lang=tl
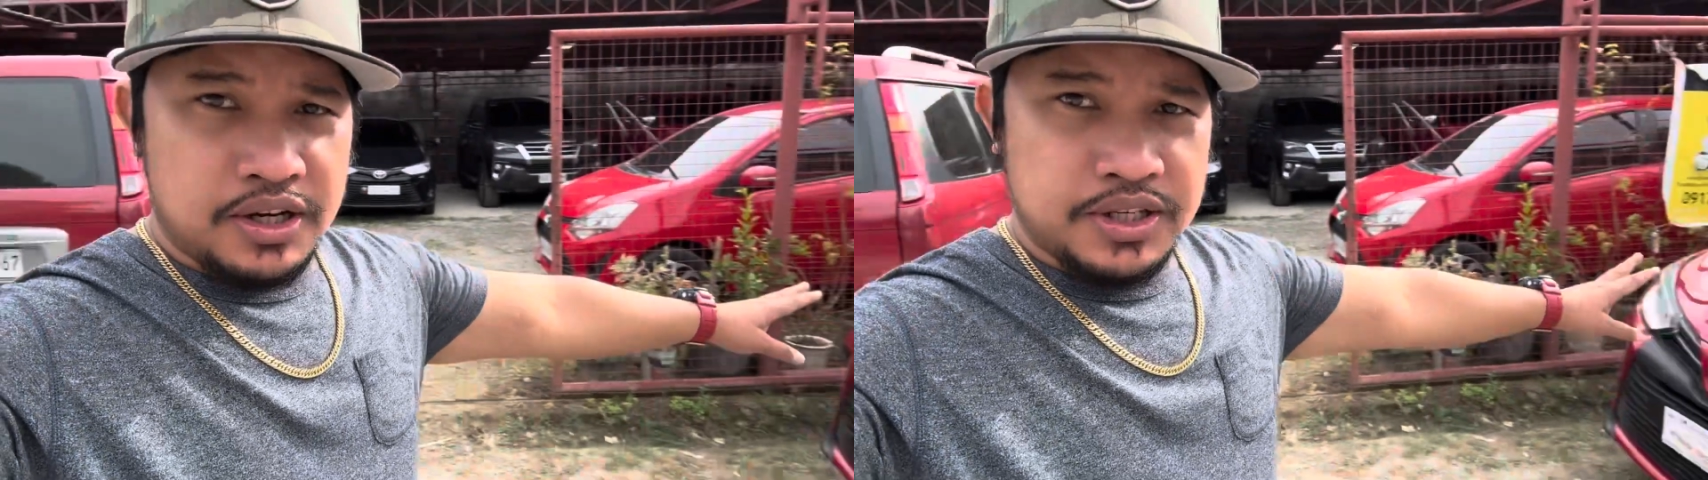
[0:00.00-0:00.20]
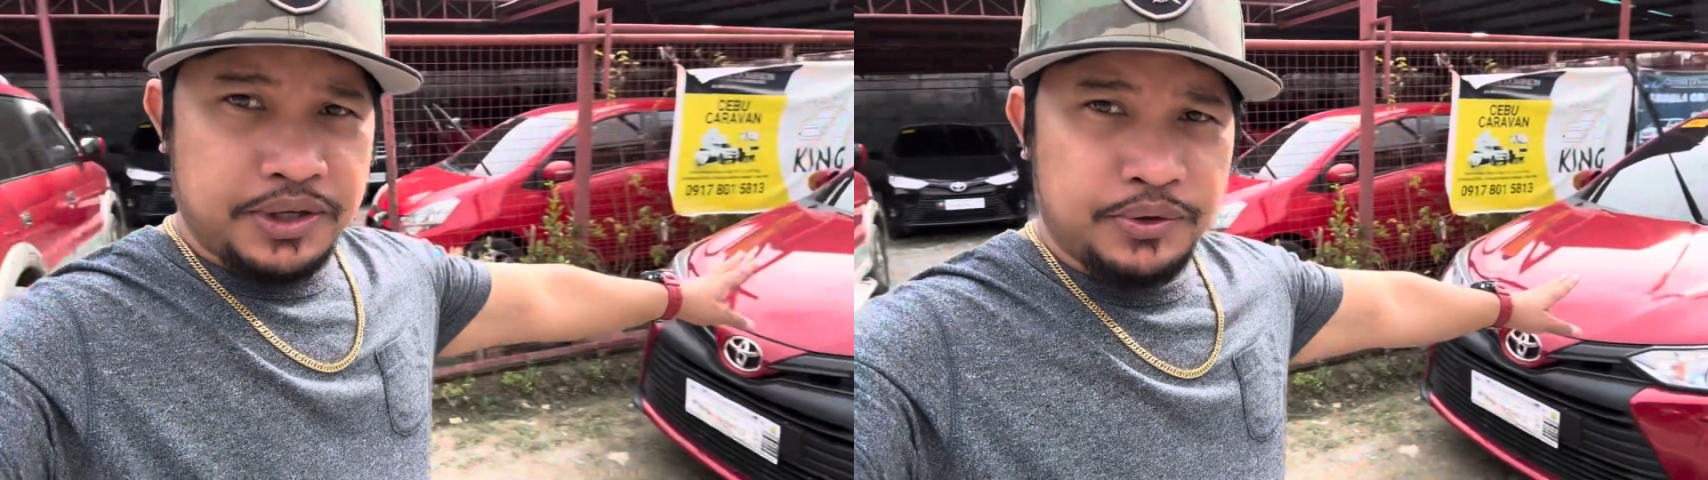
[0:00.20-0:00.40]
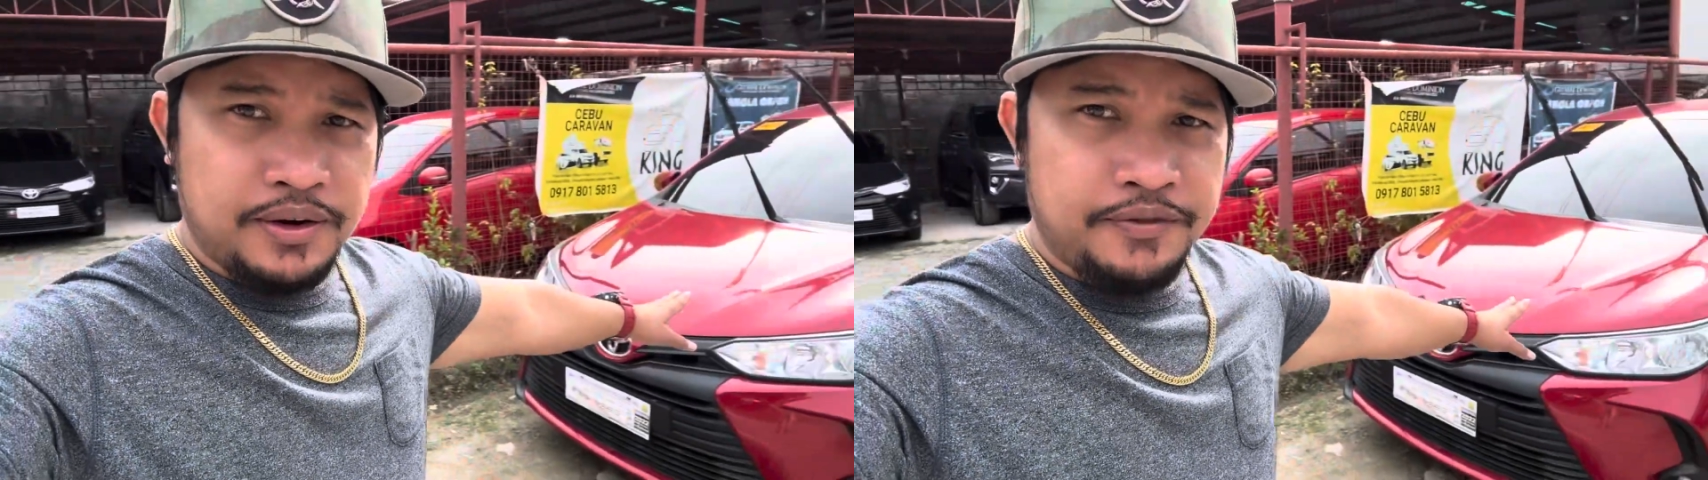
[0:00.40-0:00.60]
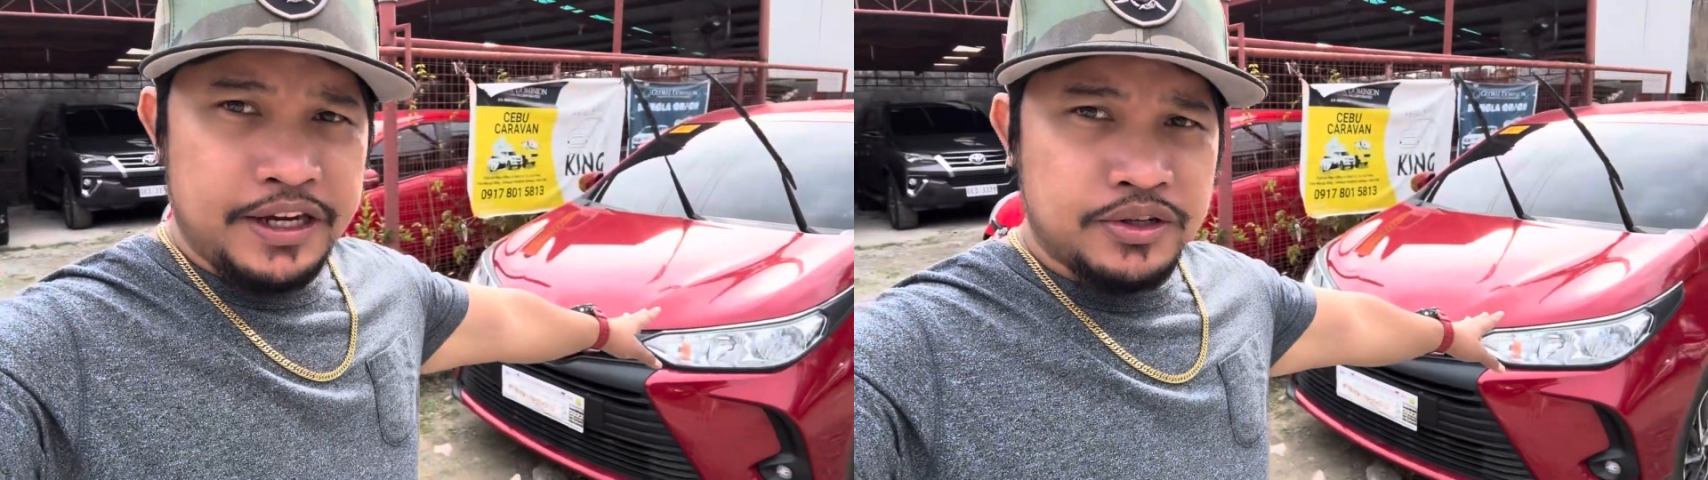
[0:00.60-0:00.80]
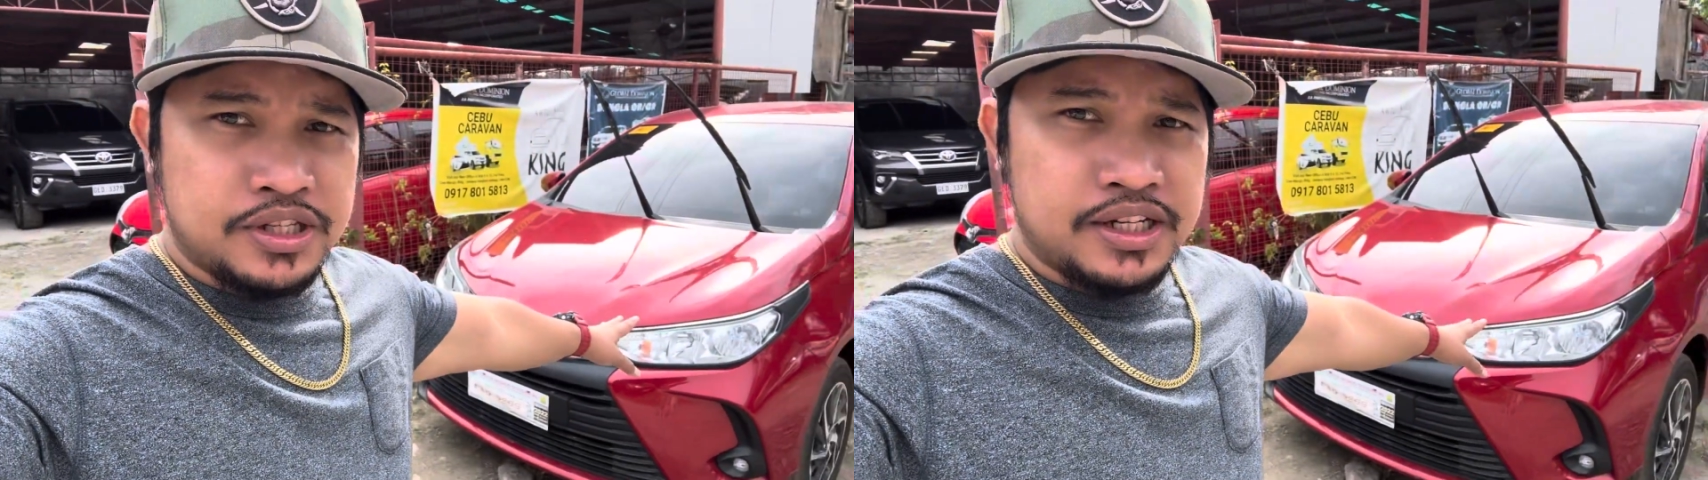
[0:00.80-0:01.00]
So ato ang
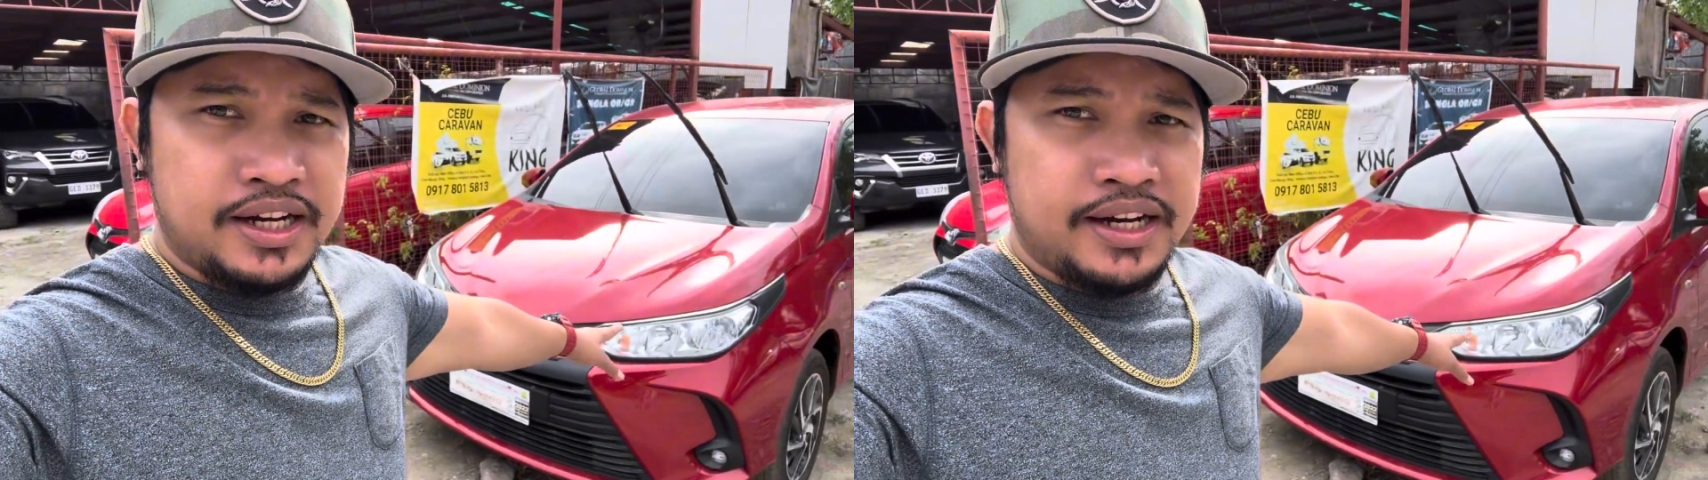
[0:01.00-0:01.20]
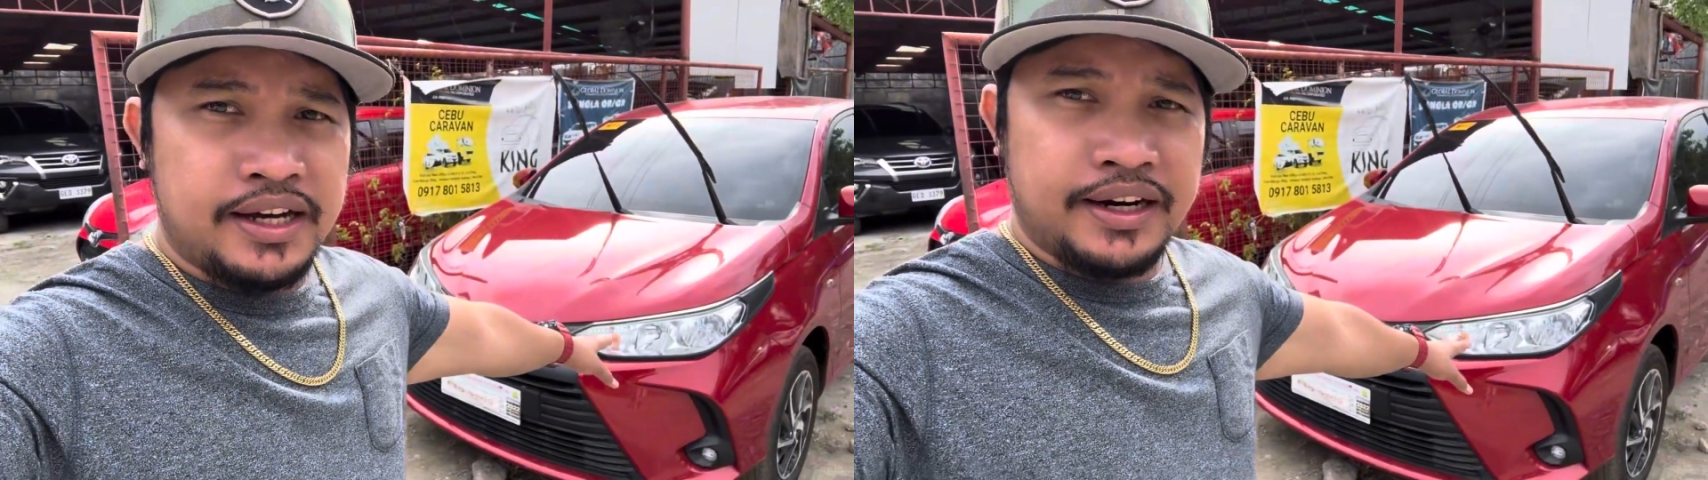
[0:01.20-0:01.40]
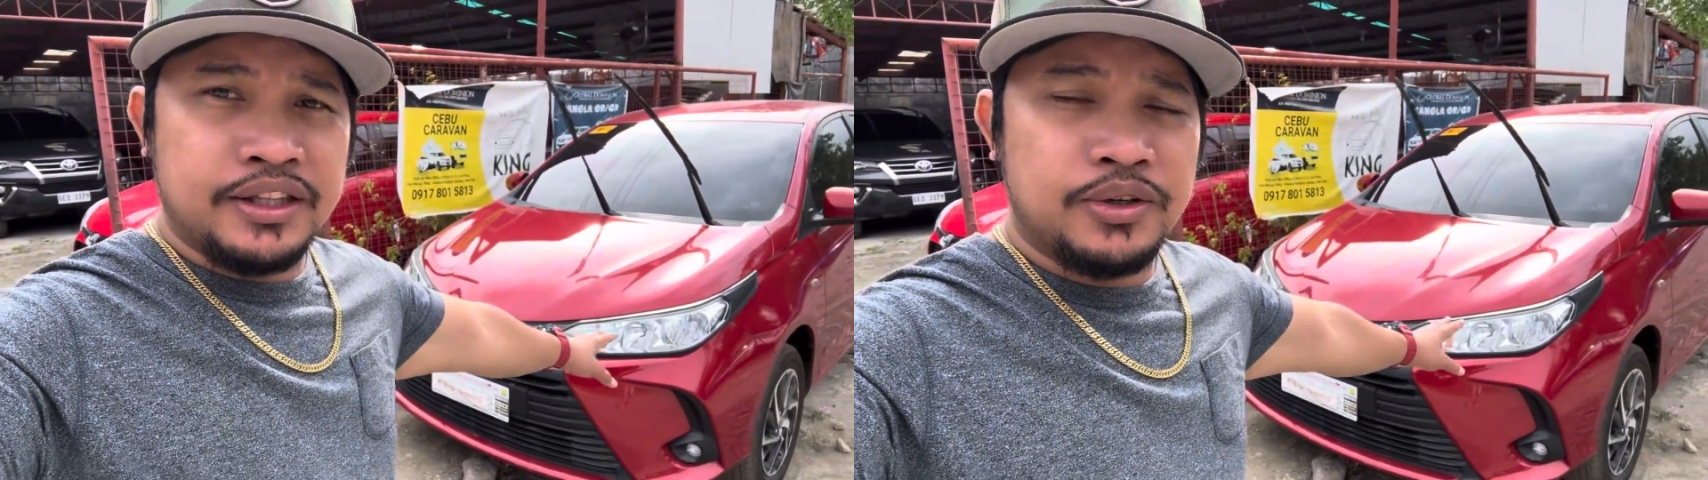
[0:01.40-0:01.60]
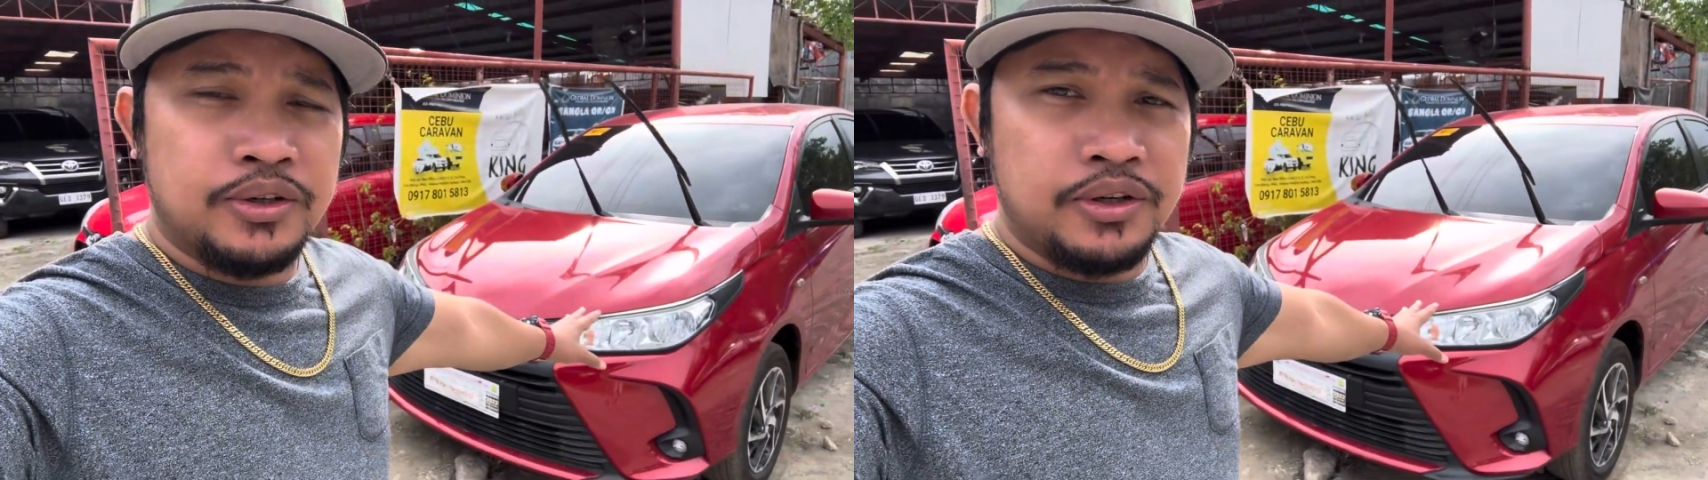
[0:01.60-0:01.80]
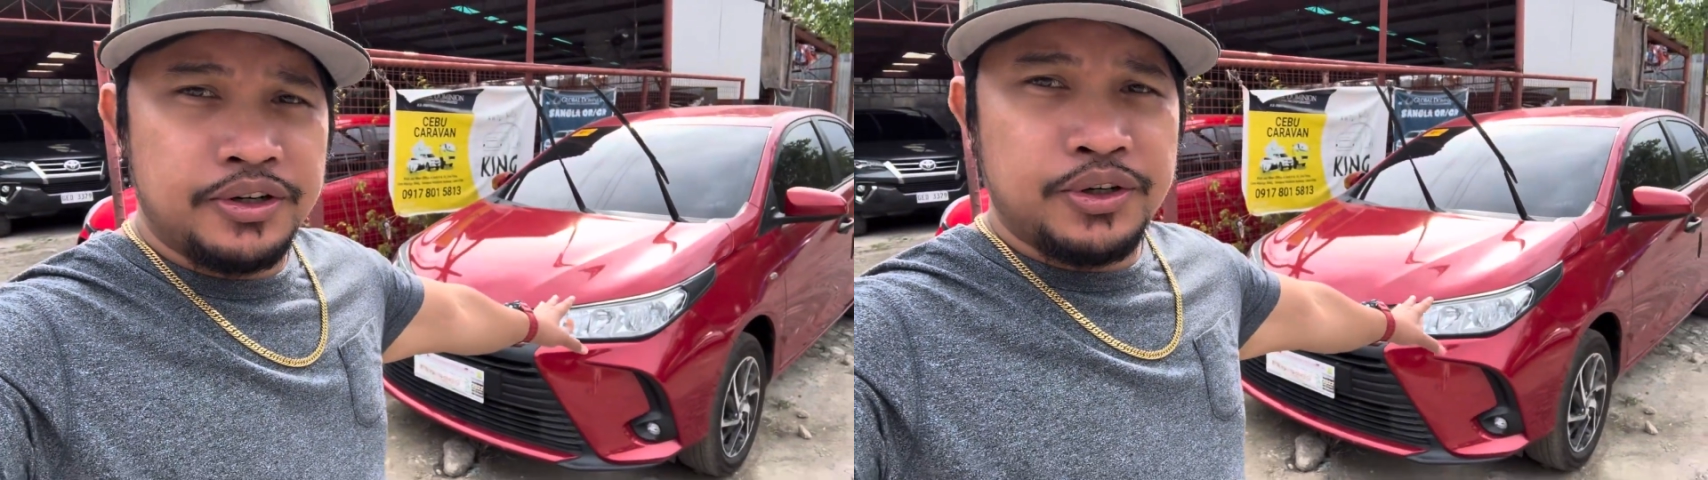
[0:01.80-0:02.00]
Vios nga red
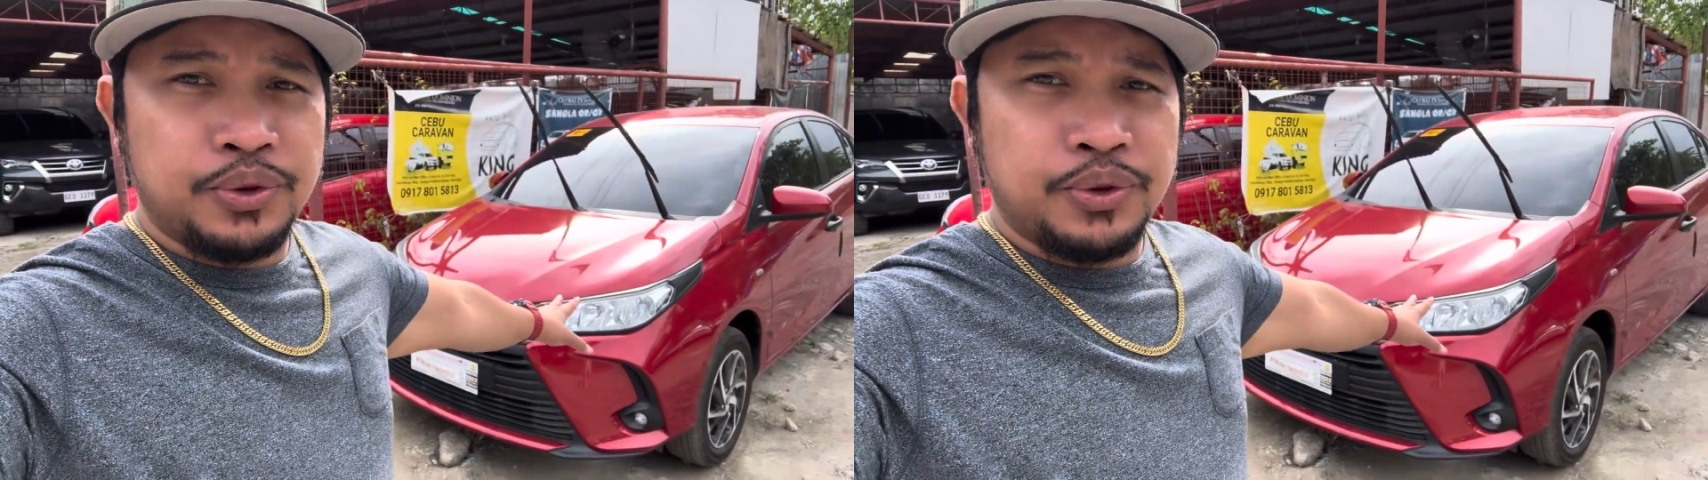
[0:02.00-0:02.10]
color no